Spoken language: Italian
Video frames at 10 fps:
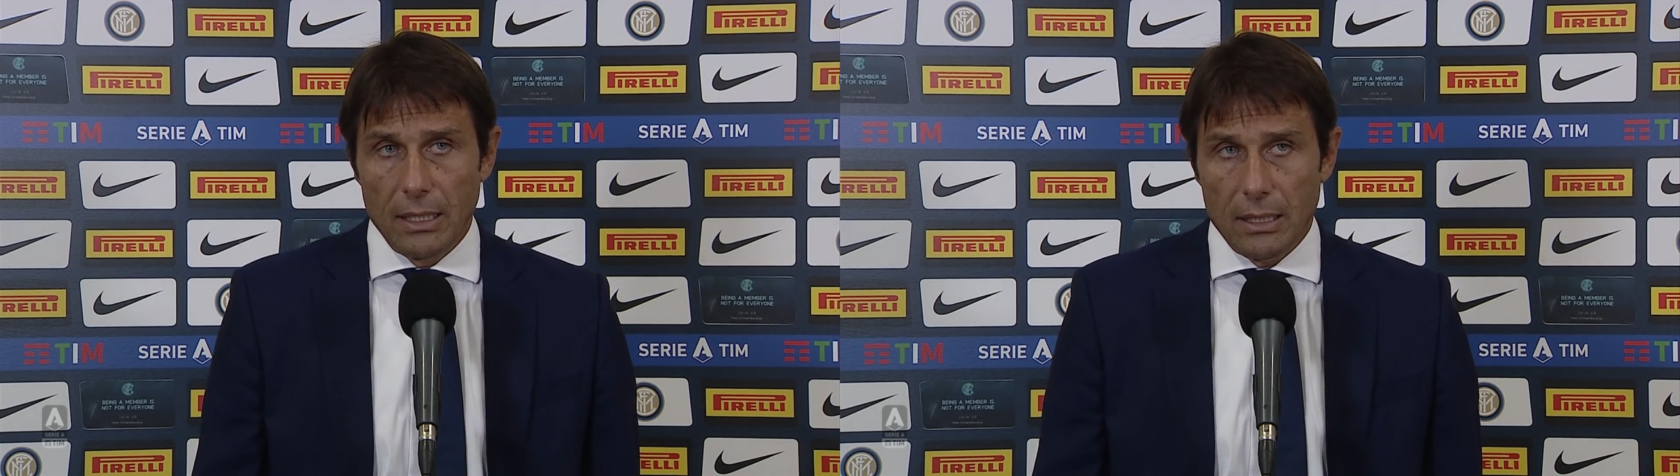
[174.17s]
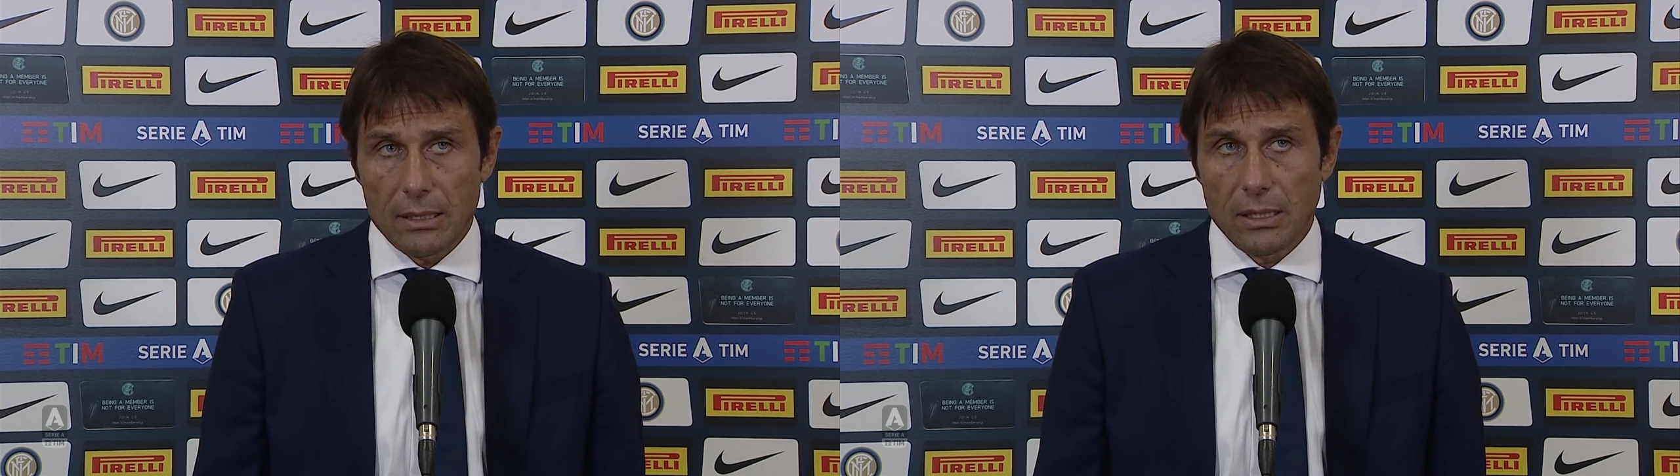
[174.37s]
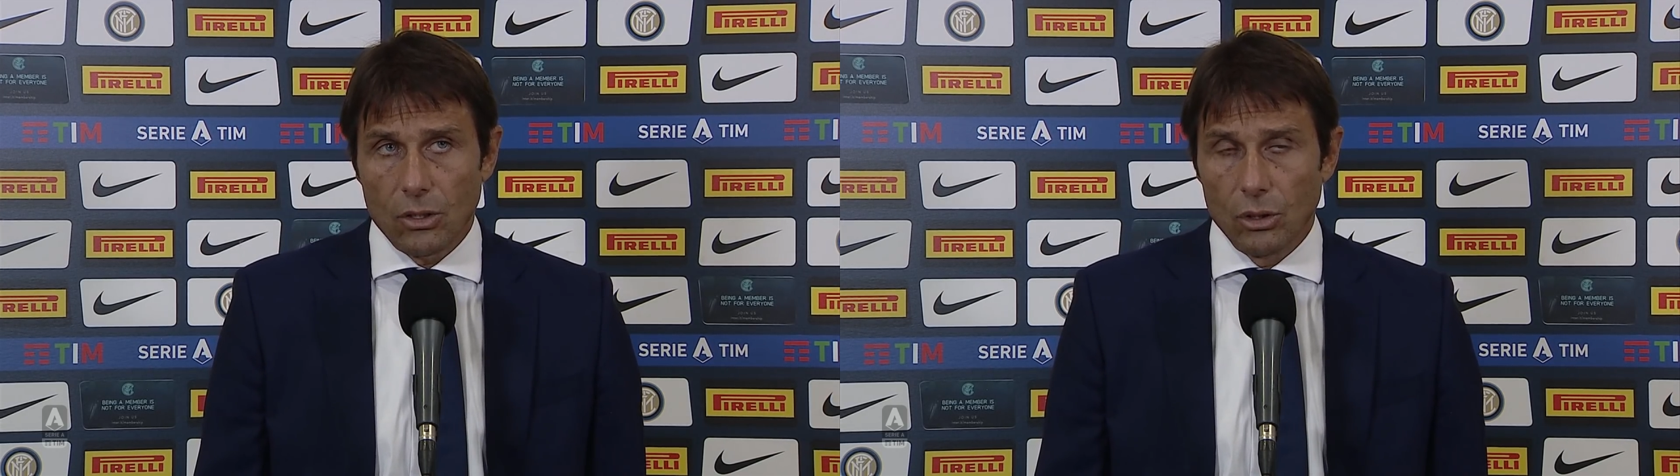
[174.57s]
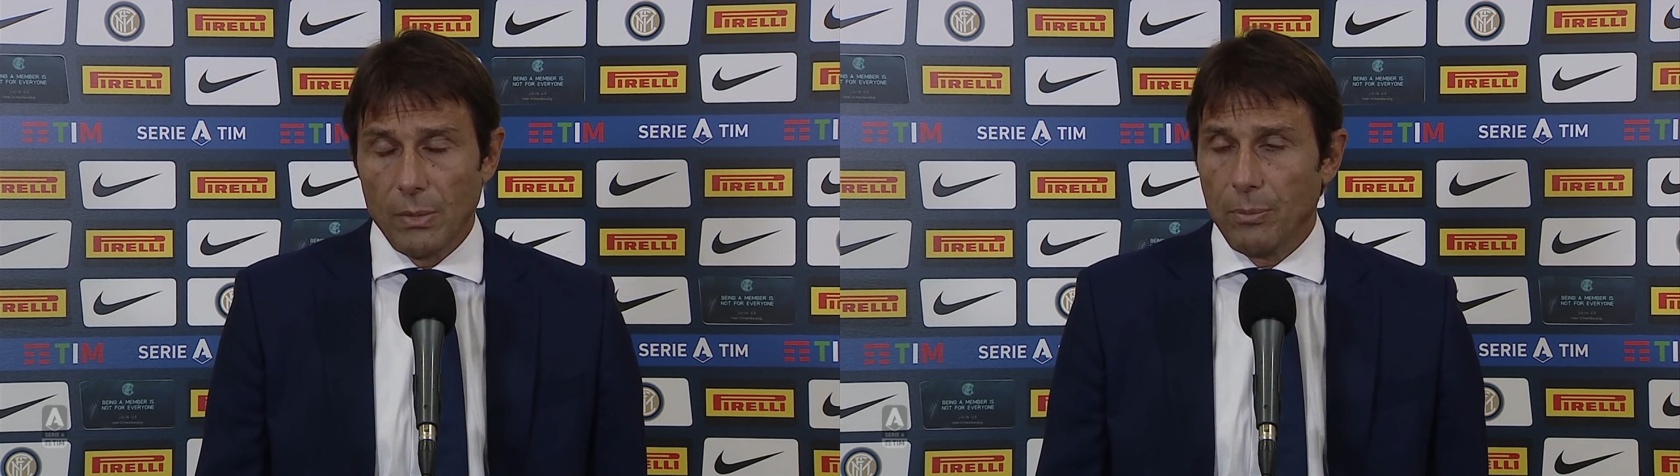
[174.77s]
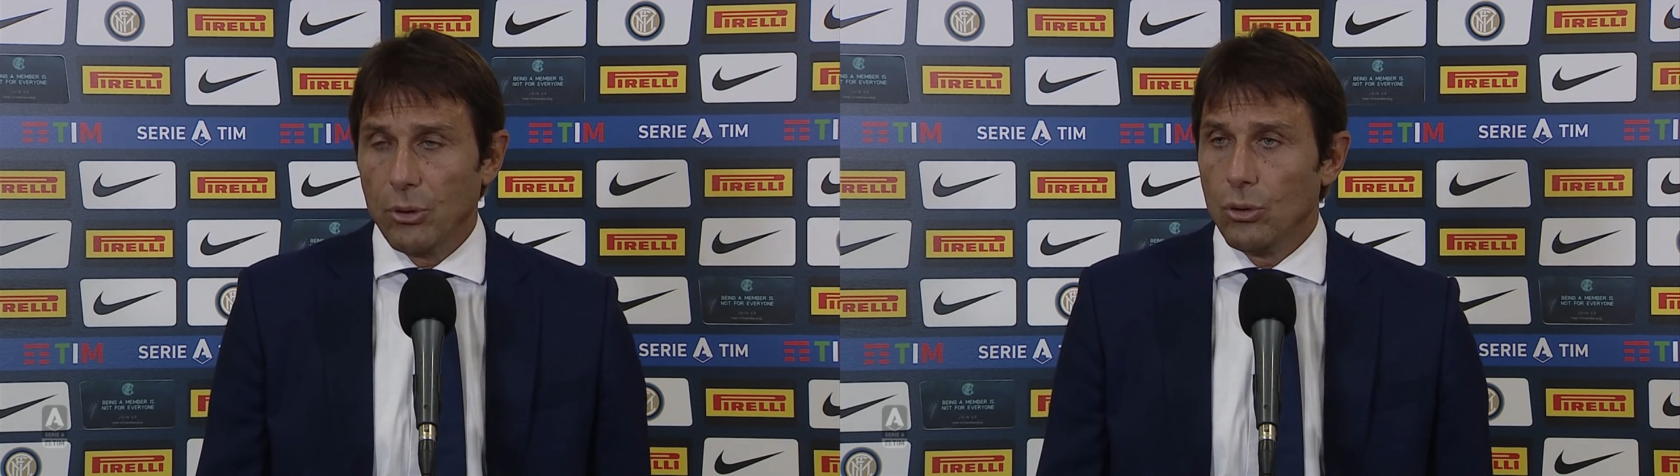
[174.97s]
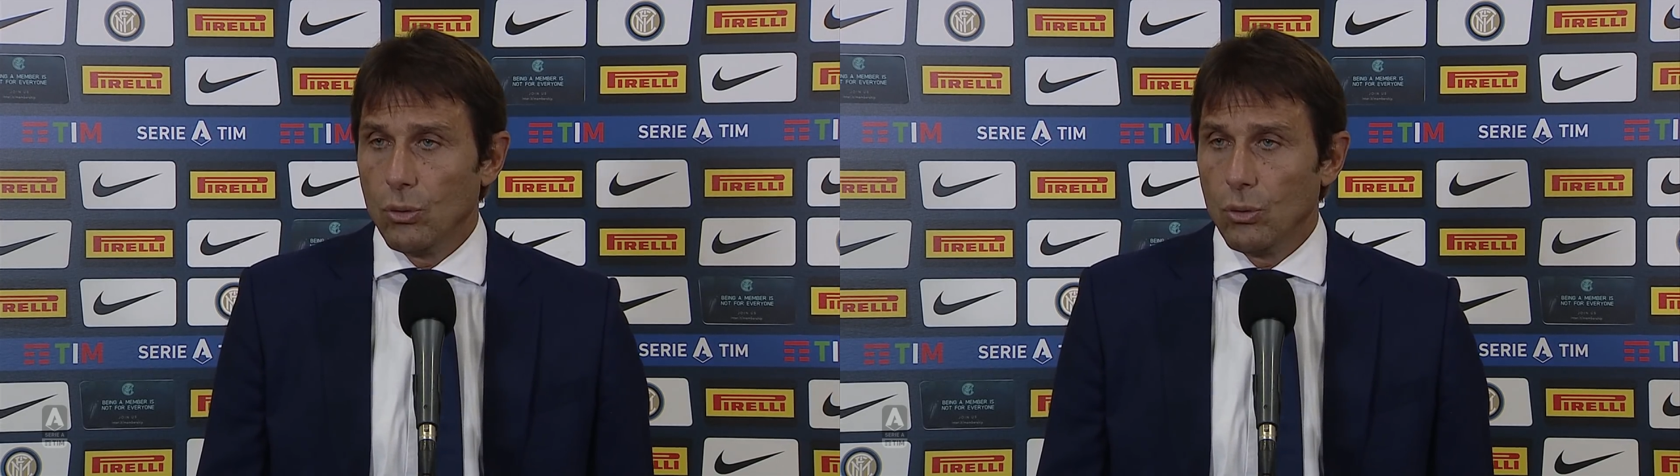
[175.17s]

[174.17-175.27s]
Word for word: eh, secondo me più di